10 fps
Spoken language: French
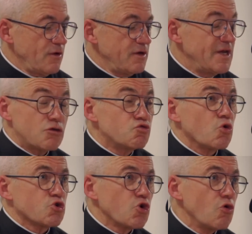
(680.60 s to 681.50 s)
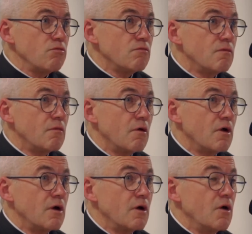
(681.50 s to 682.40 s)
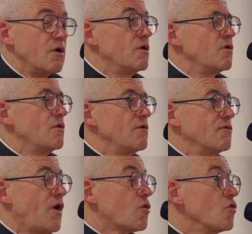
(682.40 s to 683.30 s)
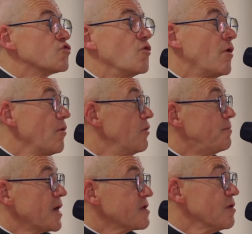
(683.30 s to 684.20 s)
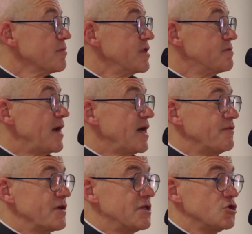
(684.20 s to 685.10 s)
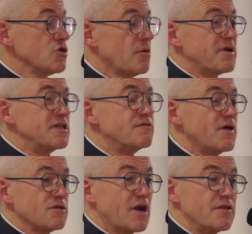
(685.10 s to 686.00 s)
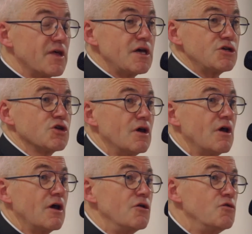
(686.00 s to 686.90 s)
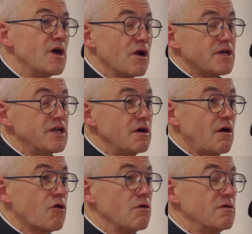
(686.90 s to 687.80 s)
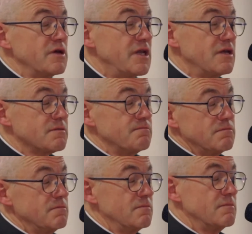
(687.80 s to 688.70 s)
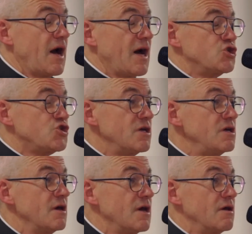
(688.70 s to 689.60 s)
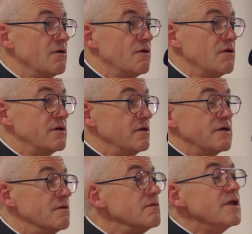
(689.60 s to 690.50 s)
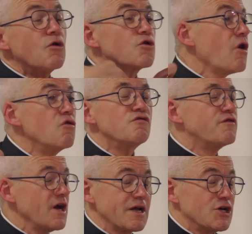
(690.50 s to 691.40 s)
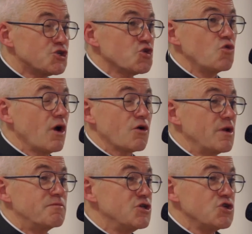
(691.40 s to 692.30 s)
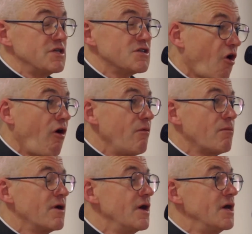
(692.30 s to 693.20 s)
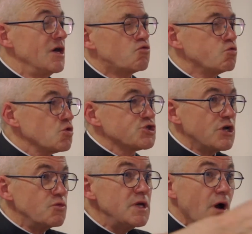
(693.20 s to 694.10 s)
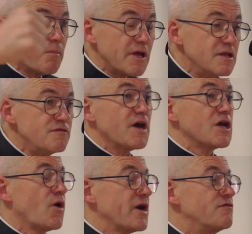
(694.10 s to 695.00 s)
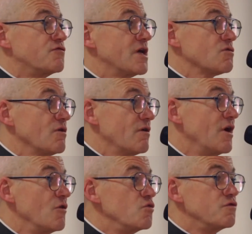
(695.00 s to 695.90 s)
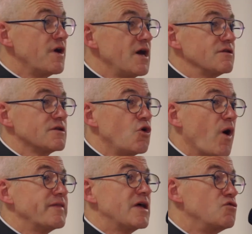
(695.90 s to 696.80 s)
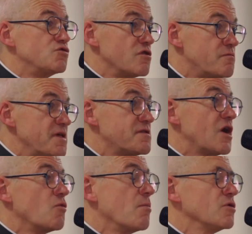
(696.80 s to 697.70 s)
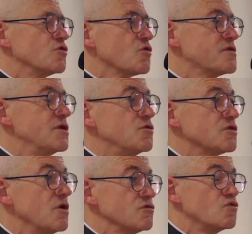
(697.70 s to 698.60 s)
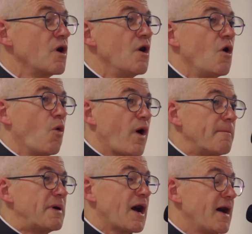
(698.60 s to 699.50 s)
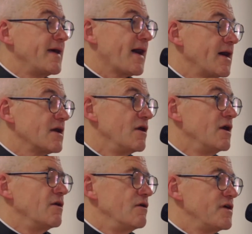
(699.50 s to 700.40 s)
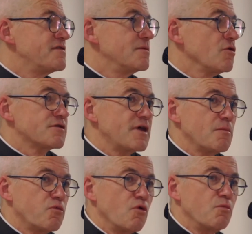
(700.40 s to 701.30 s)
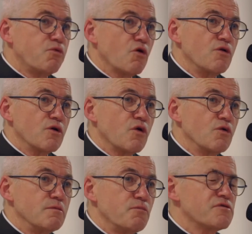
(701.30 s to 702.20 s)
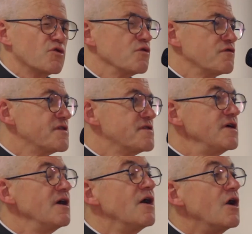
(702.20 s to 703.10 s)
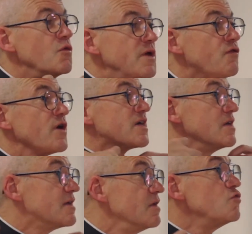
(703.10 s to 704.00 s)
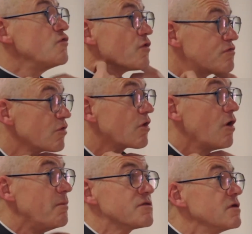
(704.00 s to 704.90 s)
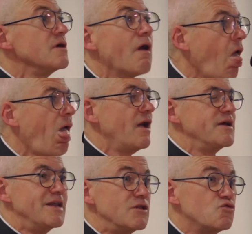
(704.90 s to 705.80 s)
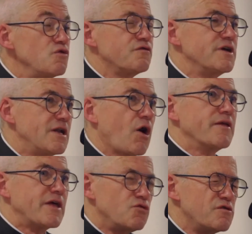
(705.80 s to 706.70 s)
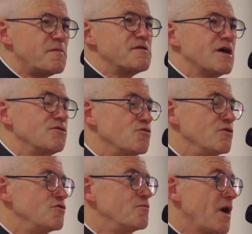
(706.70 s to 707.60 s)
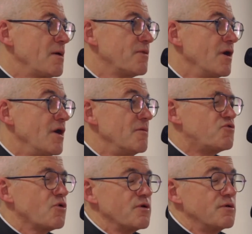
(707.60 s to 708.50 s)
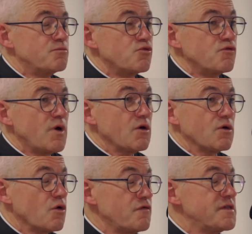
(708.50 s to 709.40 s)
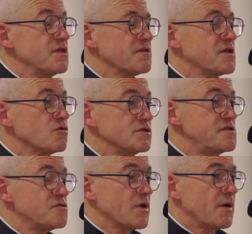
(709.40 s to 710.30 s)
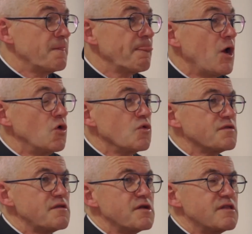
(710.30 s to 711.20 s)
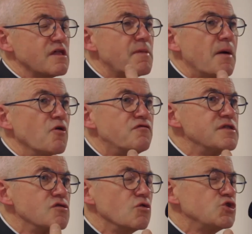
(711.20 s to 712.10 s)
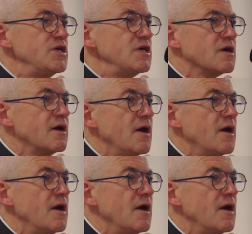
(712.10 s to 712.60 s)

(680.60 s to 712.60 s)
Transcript: il a toujours chaud, on euh, raconte comment, euh, par exemple, il se balade avec des jeunes en plein hiver dans la neige. Lui, alors qu'il est, encore, il est âgé, euh, il, a le col ouvert, il a chaud, alors que les petits jeunes, ils tremblent. Et toujours chez lui, en plein hiver, il aura les fenêtres euh, ouvertes. Il aura un adulte spécial au moment du concile de Trente, où on rappellera les règles vestimentaires pour, pour, euh, se confesser. Lui, il faudra qu'il ouvre son col parce qu'il il étouffe, et il aura un adulte spécial du, pape pour pouvoir confesser dans ces conditions-là. Donc ça, c'est des aspects un peu physiologiques,